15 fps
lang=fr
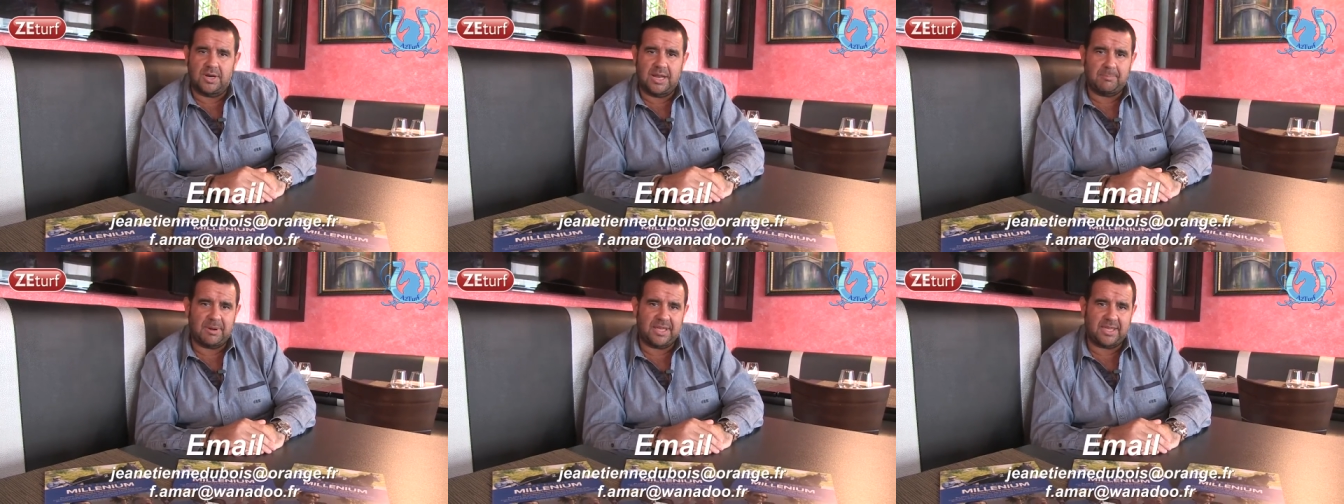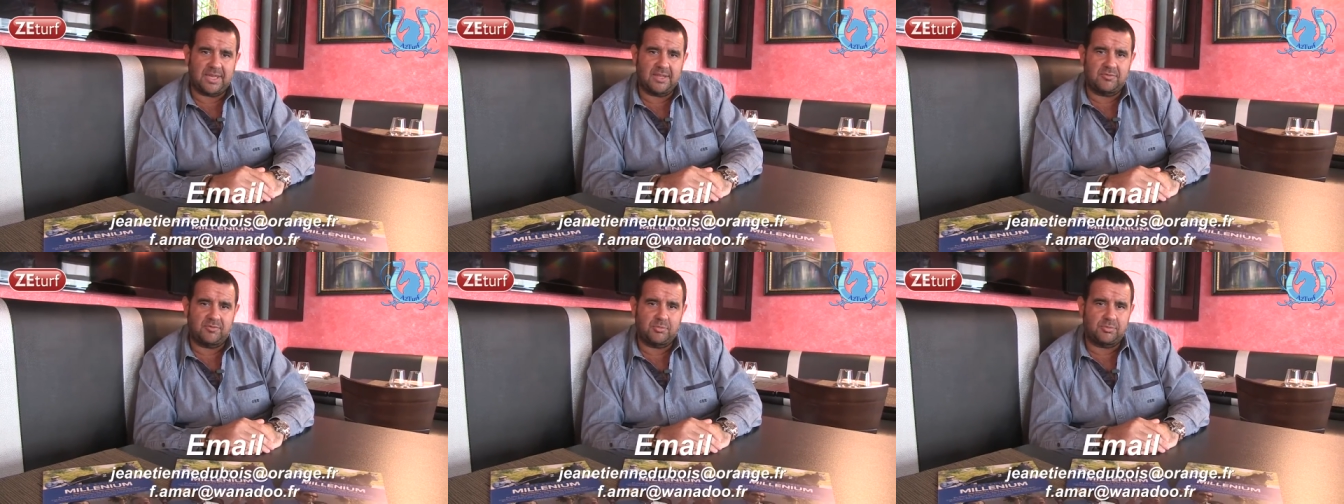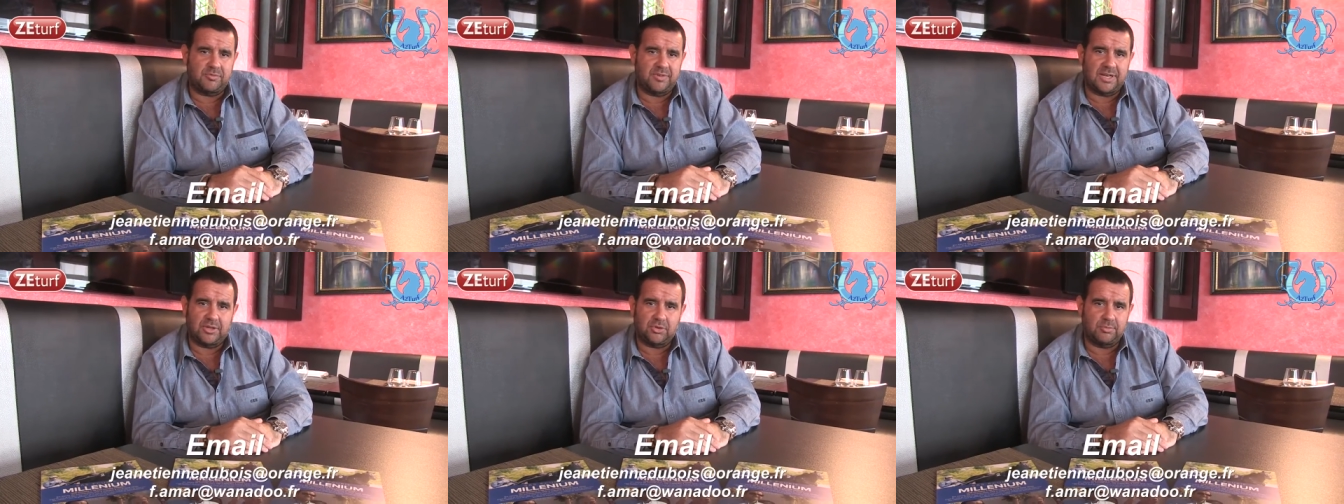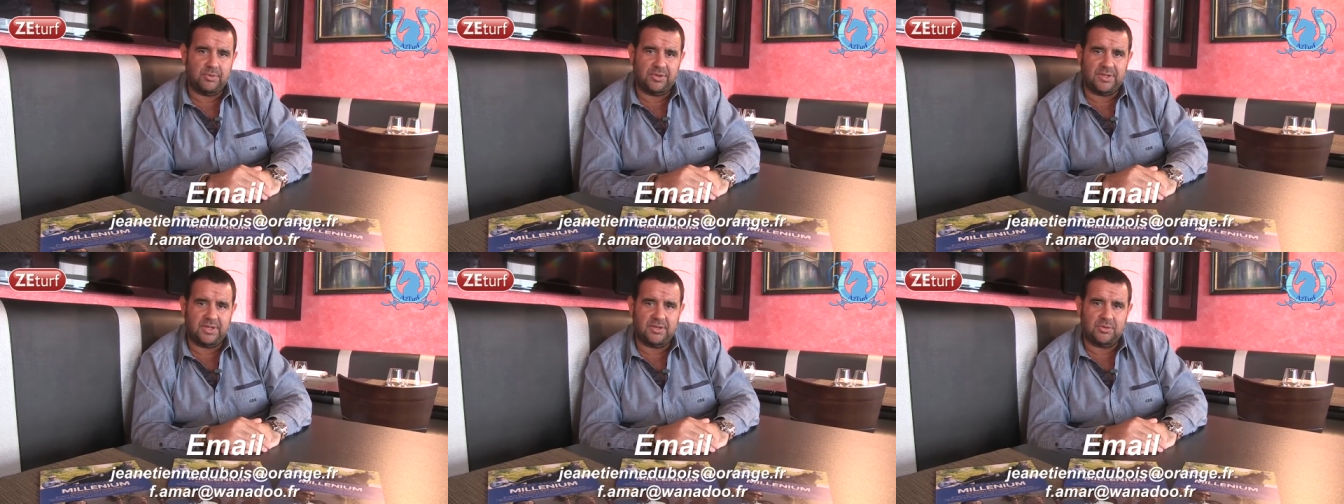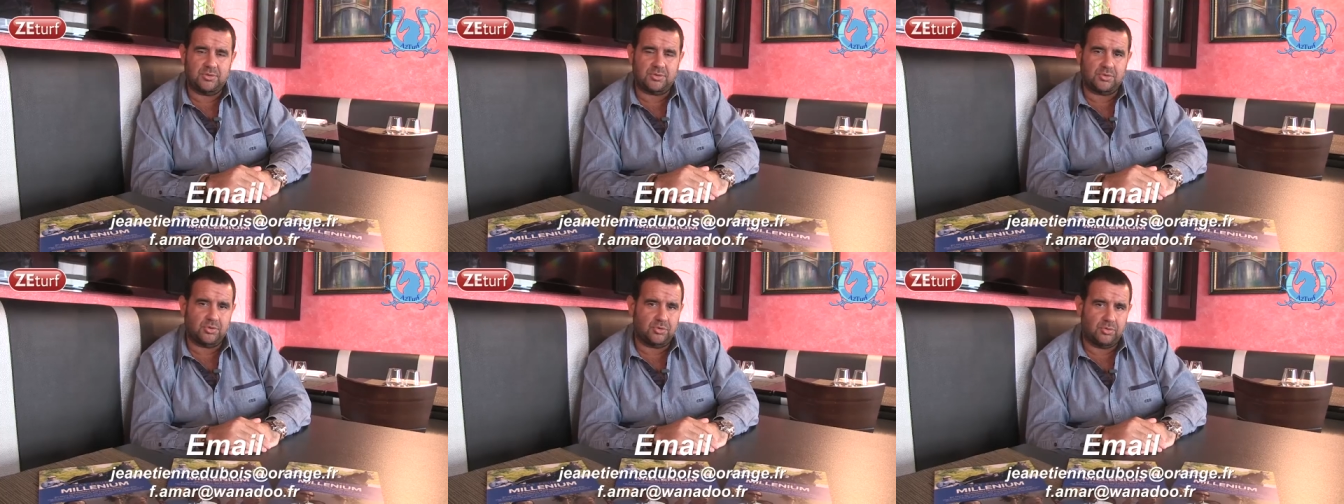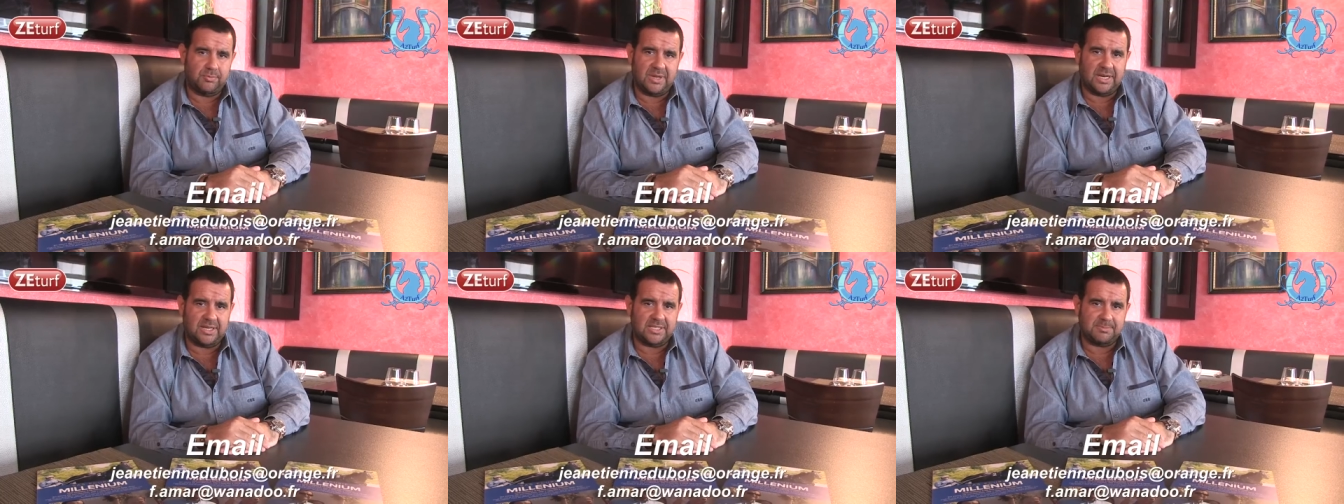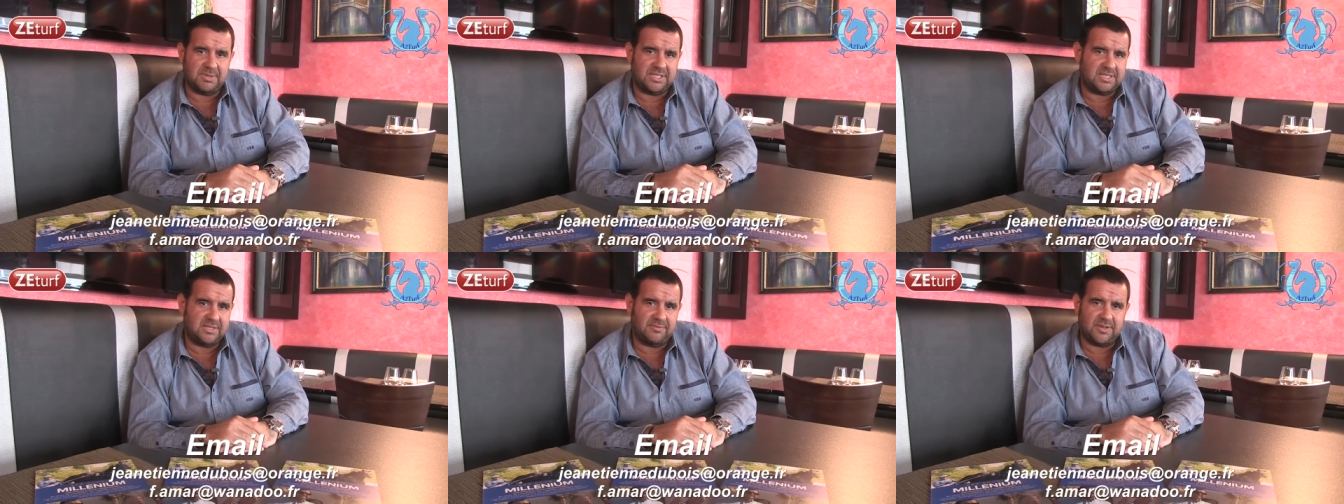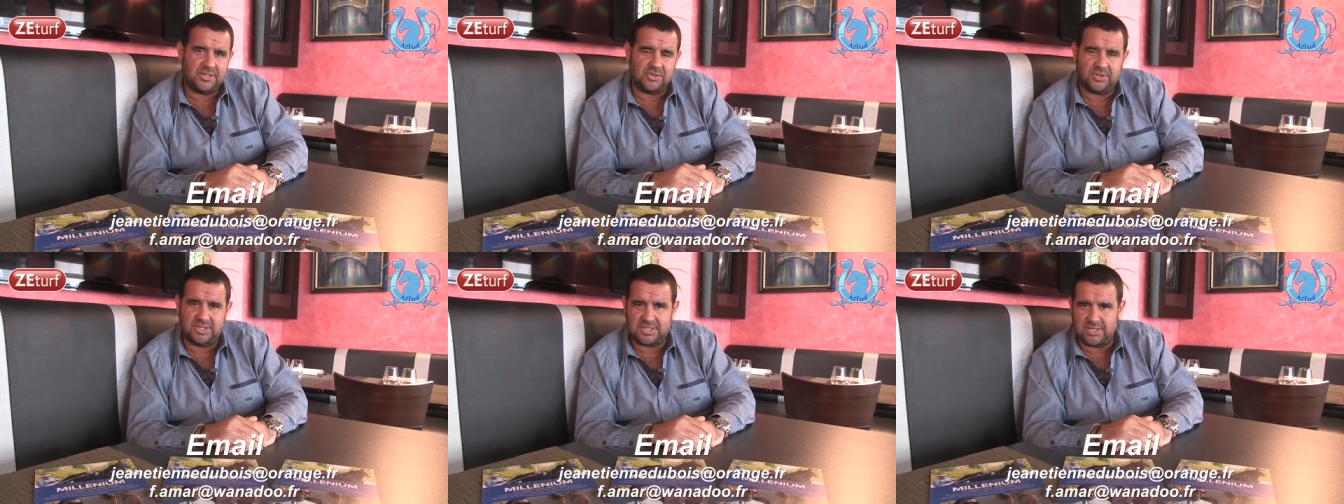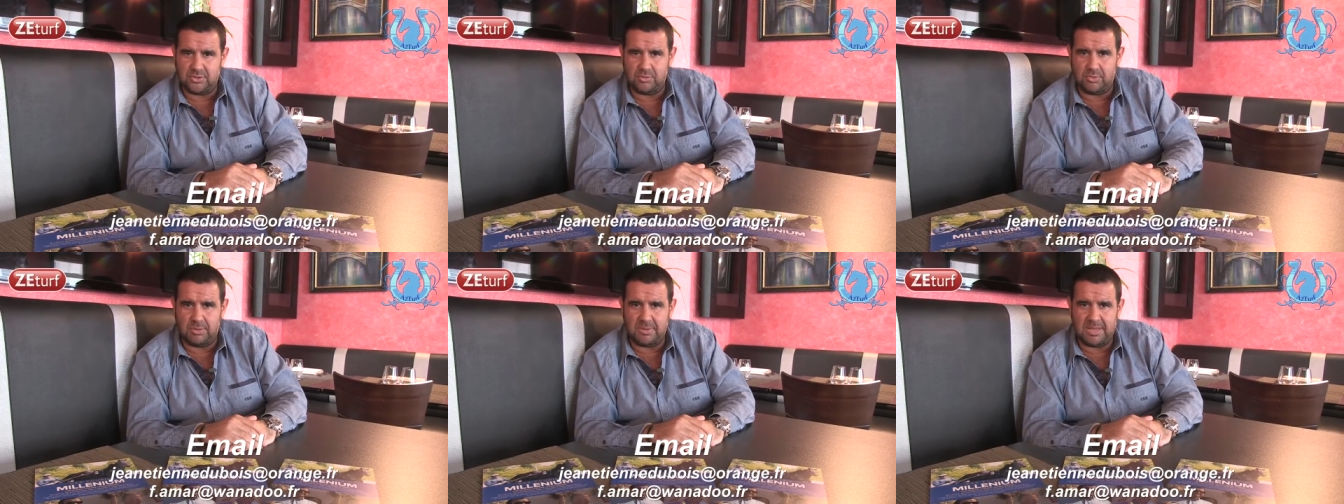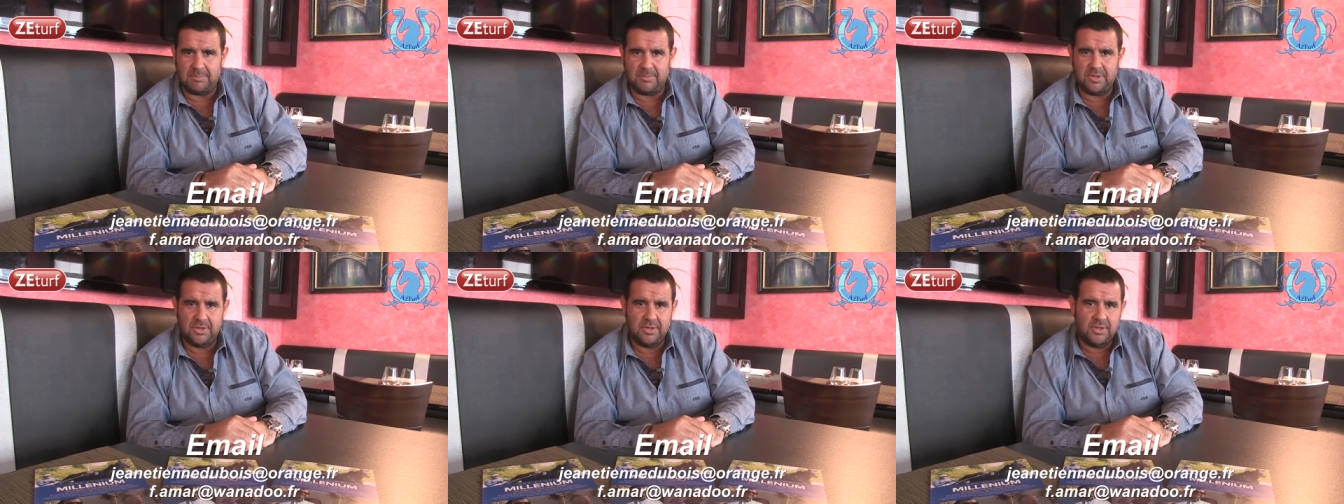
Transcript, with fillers: la plaquette, vous pouvez la demander sur nos mails respectifs à Jean-Étienne ou moi-même